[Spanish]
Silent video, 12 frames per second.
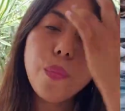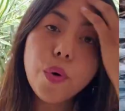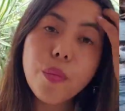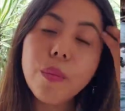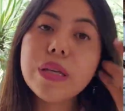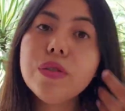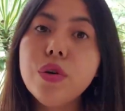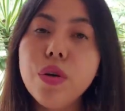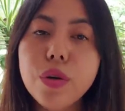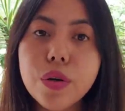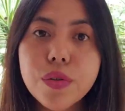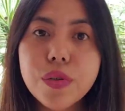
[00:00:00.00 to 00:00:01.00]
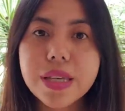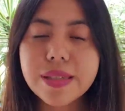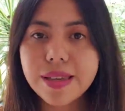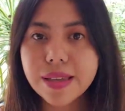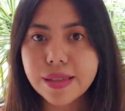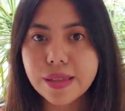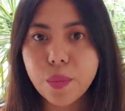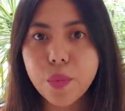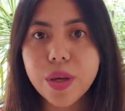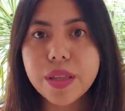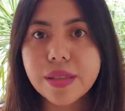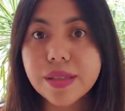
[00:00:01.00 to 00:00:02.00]
por más dolorosas que,
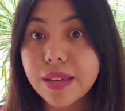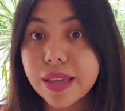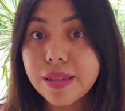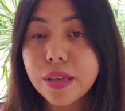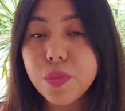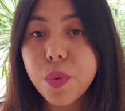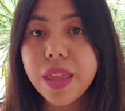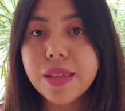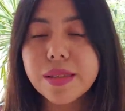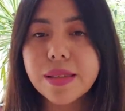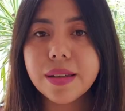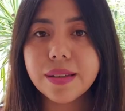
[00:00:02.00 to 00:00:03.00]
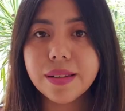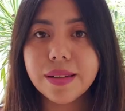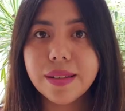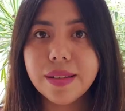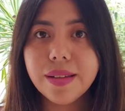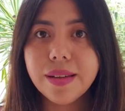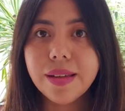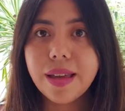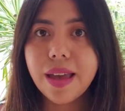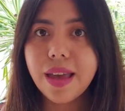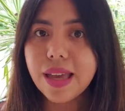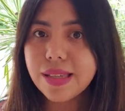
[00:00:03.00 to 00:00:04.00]
que estas puedan ser
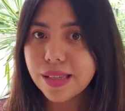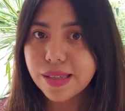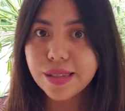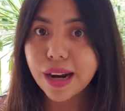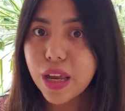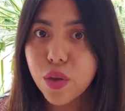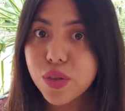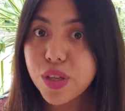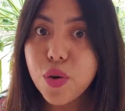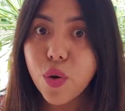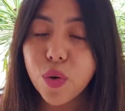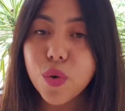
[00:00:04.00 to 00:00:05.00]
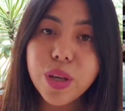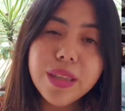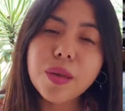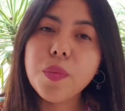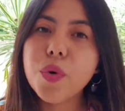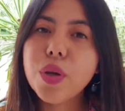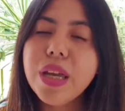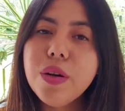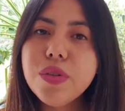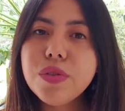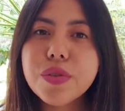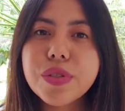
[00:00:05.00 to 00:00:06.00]
es extraño, es incongruente. ¿Por qué
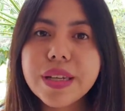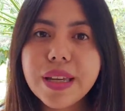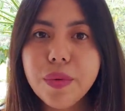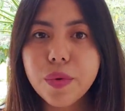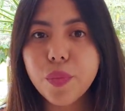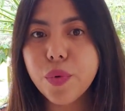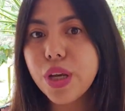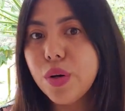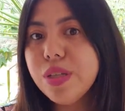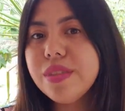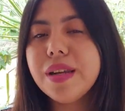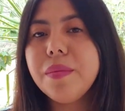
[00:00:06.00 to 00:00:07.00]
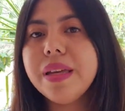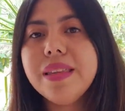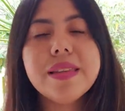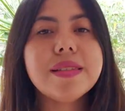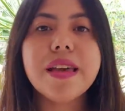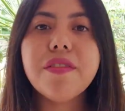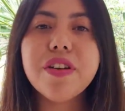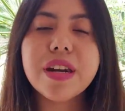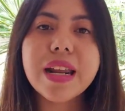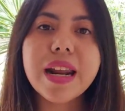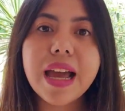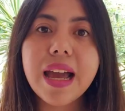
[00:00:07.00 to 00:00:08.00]
nuestro cerebro, por qué nuestra mente se
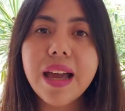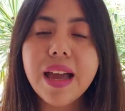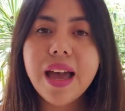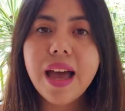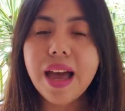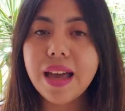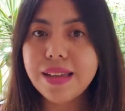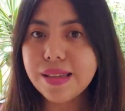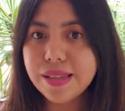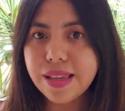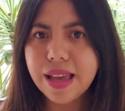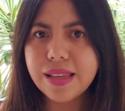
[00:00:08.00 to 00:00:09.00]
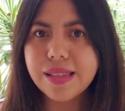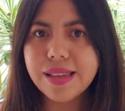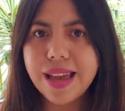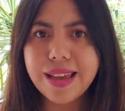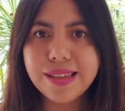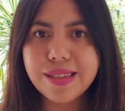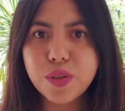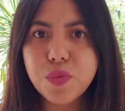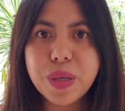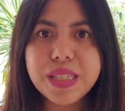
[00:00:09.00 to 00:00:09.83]
aferrará a, esas, a esos